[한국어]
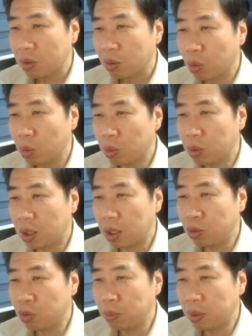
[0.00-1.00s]
이렇게
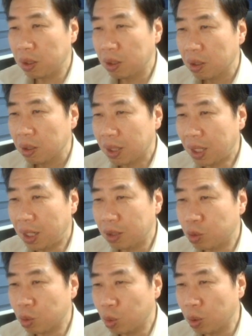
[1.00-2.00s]
두면
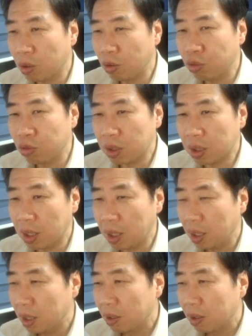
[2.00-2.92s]
살았죠. 이게 선수니까.